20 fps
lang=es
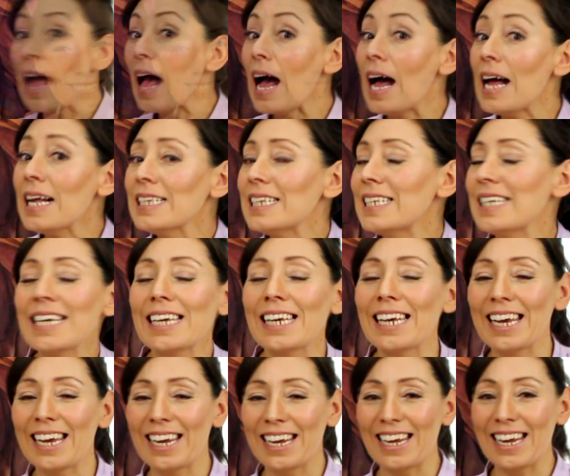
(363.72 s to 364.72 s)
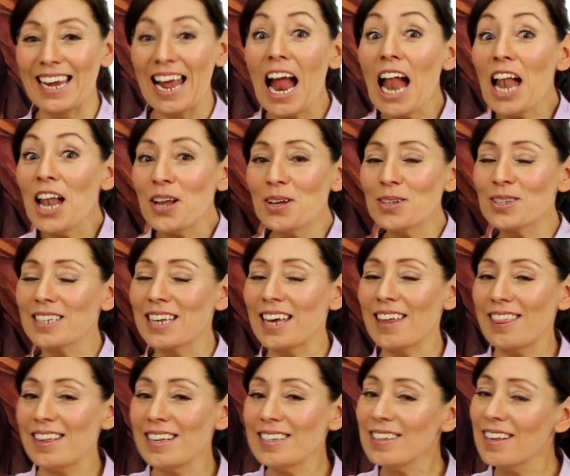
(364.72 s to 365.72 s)
Así que los que
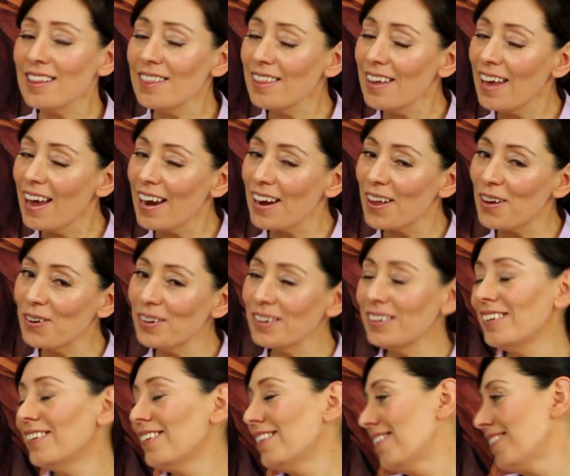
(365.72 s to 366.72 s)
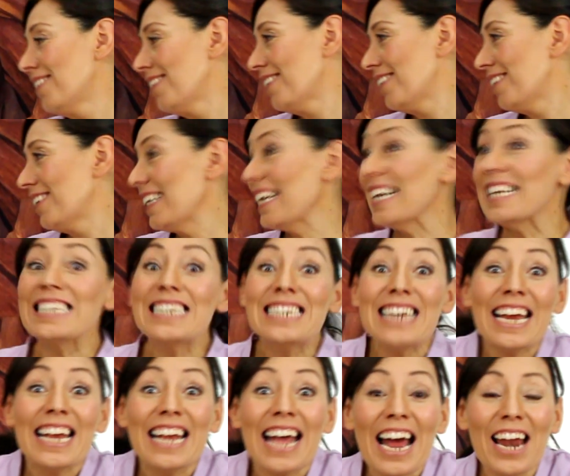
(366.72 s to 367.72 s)
descendieron
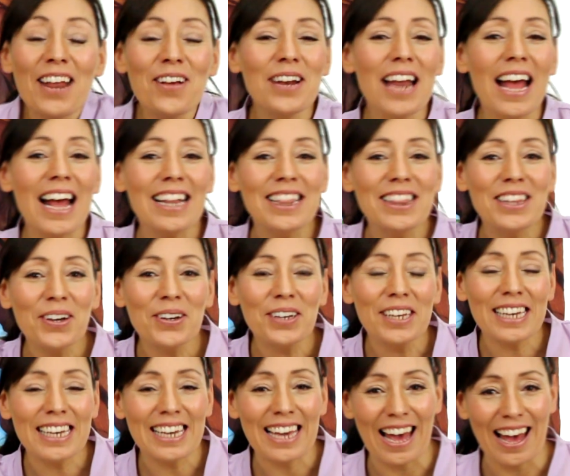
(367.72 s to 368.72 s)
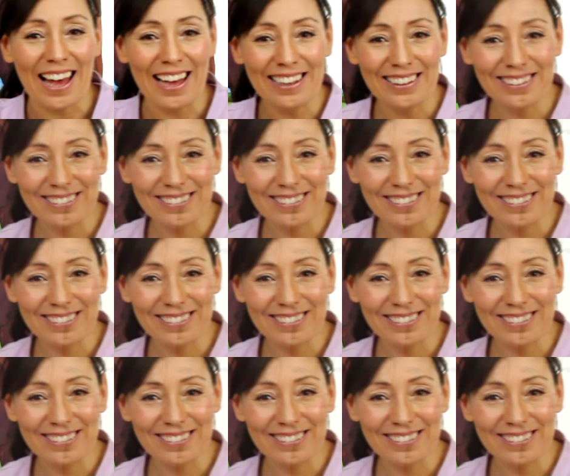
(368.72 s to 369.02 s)
llegaron a Antioquía.